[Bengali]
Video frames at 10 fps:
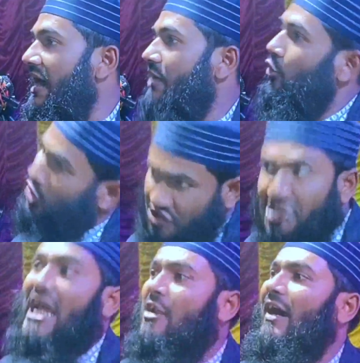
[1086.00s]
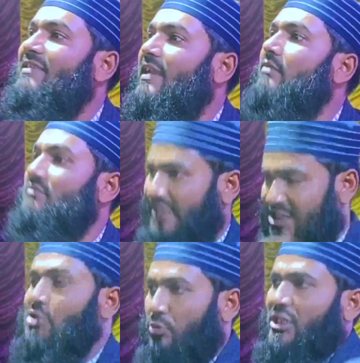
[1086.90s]
আর অরিজিনালও আছে
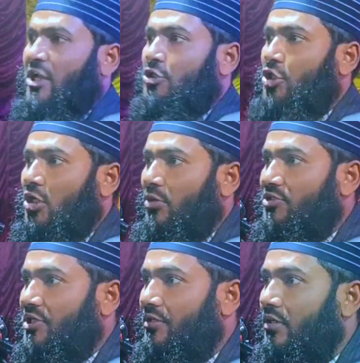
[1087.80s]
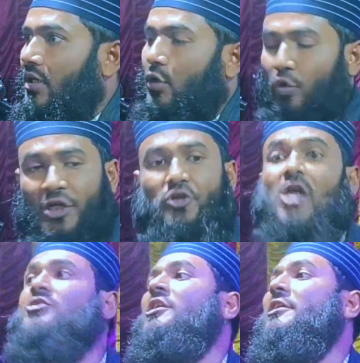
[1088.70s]
জাস্ট বোঝানোর জন্য বলছি উনি
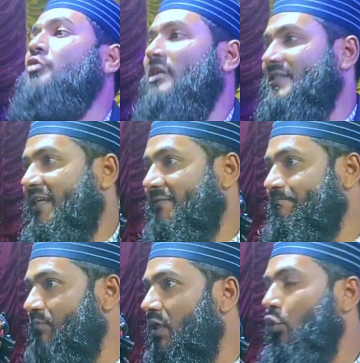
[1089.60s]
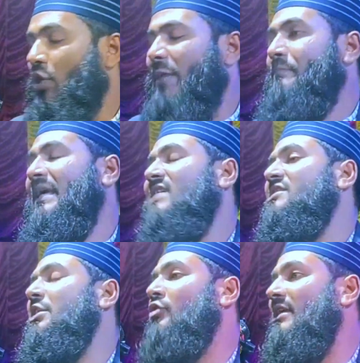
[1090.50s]
ডক্টরেট করেছেন উনি
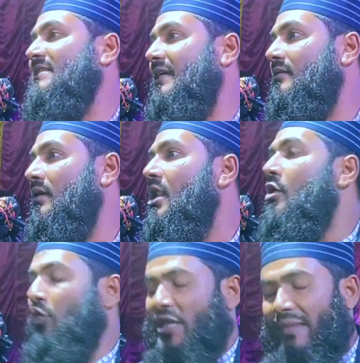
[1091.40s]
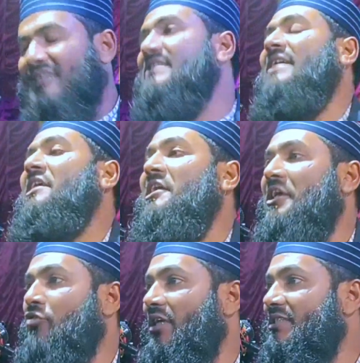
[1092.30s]
পিএইচডি করেছেন উনি মাস্টার
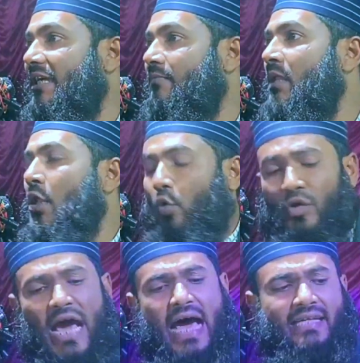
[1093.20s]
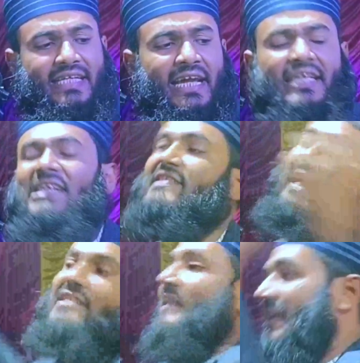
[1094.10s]
ডিগ্রি করেছেন ওনার ডিগ্রি শেষ